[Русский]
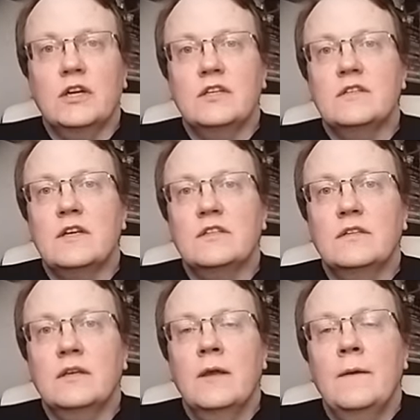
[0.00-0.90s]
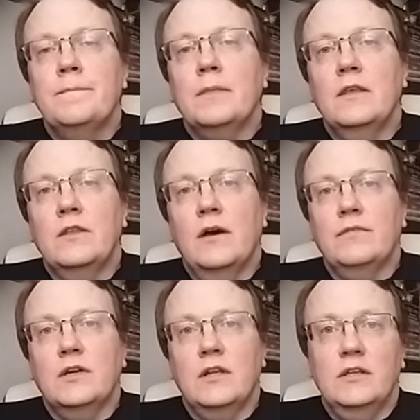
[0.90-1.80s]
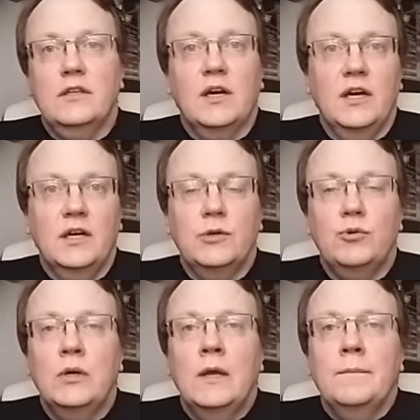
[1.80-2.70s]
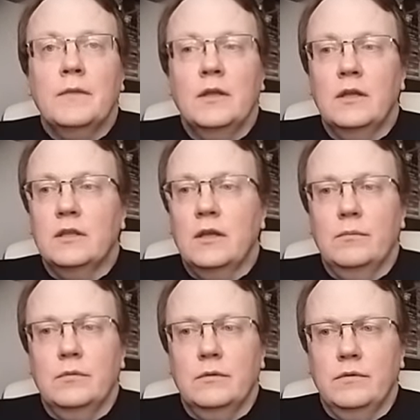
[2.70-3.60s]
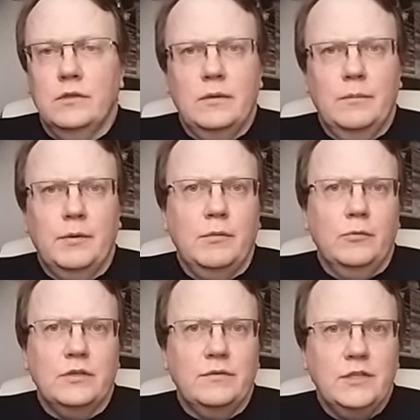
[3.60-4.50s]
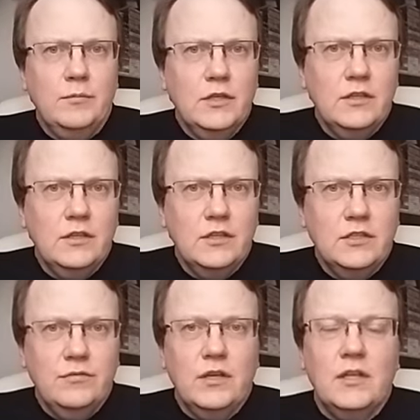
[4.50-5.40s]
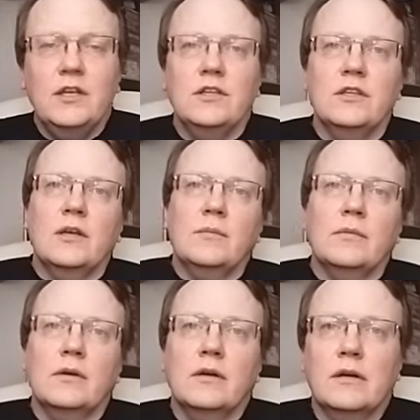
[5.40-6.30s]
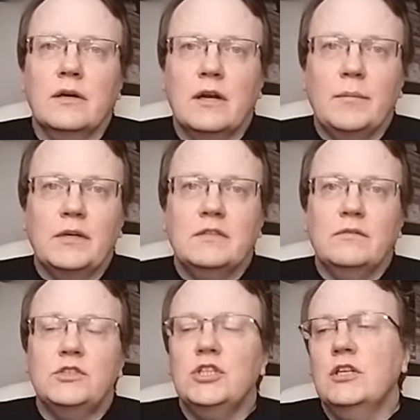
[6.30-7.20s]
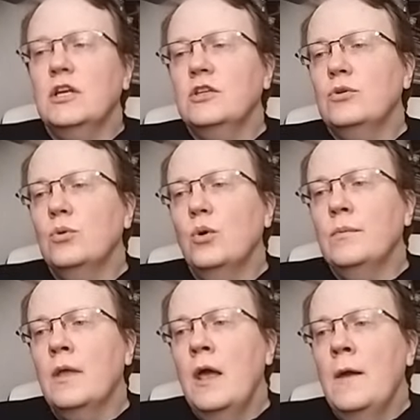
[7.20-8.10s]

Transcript: экранизация недавних лет, Кэрол, там ведь там, по-моему, совсем нет детективной линии, там роман совершенно о другом.